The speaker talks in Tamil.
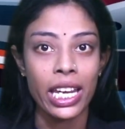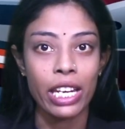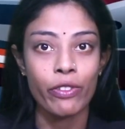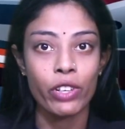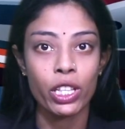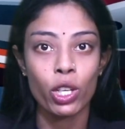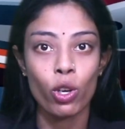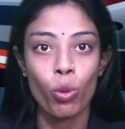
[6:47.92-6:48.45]

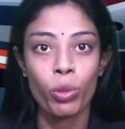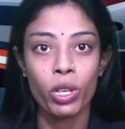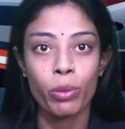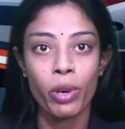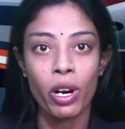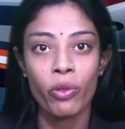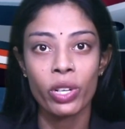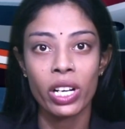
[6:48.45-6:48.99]
இருபத்தி ஒன்பது
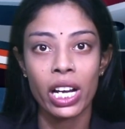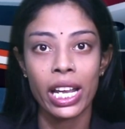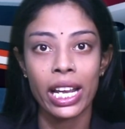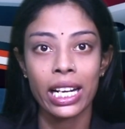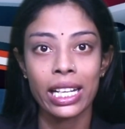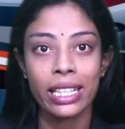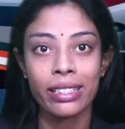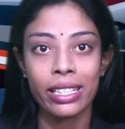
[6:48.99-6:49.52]
பவுன்
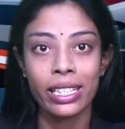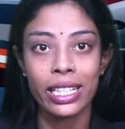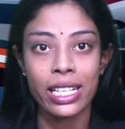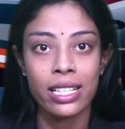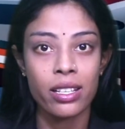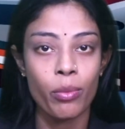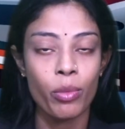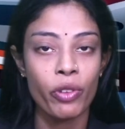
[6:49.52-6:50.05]
நகைகளை திருடிய
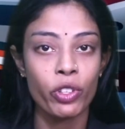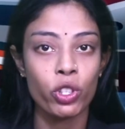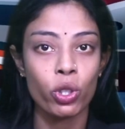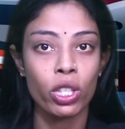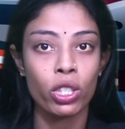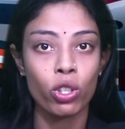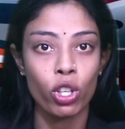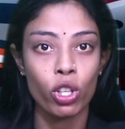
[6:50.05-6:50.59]

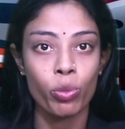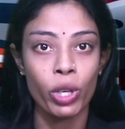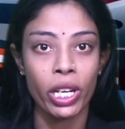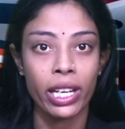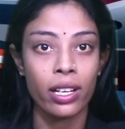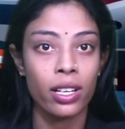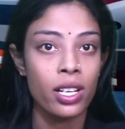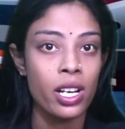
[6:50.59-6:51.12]
சம்பவத்துடன் தொடர்புடைய
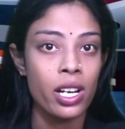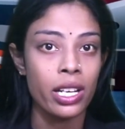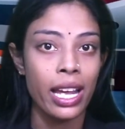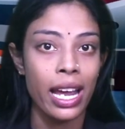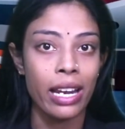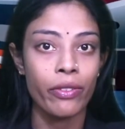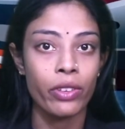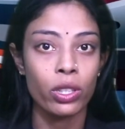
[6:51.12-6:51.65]

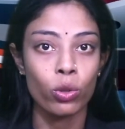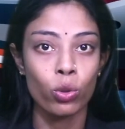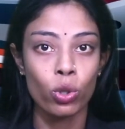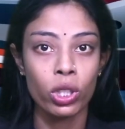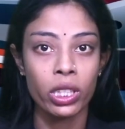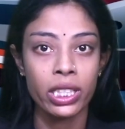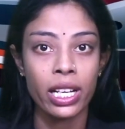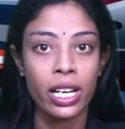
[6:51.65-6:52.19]
கணவன்
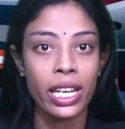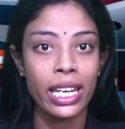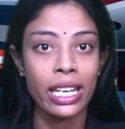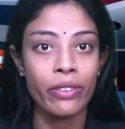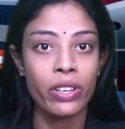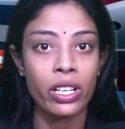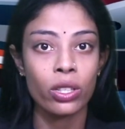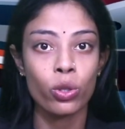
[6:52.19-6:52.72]
உள்ளிட்ட
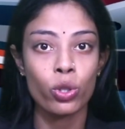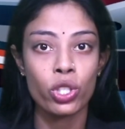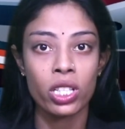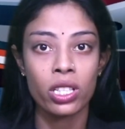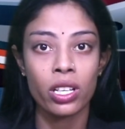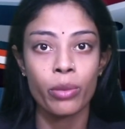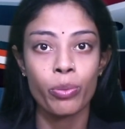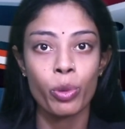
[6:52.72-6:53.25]
இருவர்
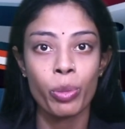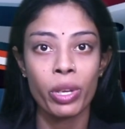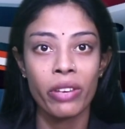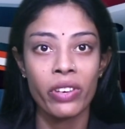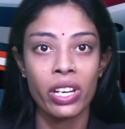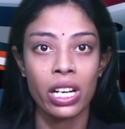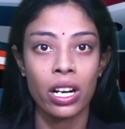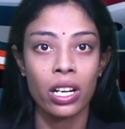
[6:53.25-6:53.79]
குற்றத்தடுப்பு
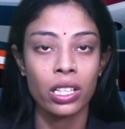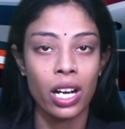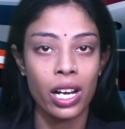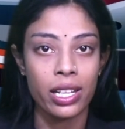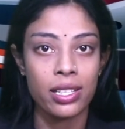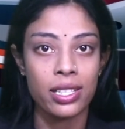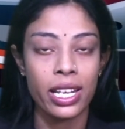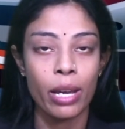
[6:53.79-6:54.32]
பிரிவினரால்
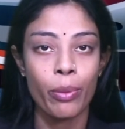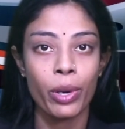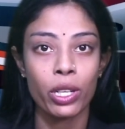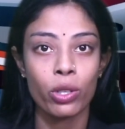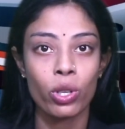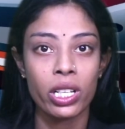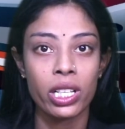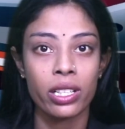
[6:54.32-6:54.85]
கைது
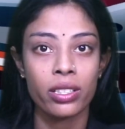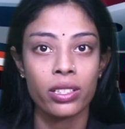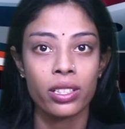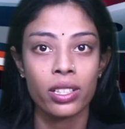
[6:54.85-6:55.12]
செய்யப்பட்டுள்ளனர்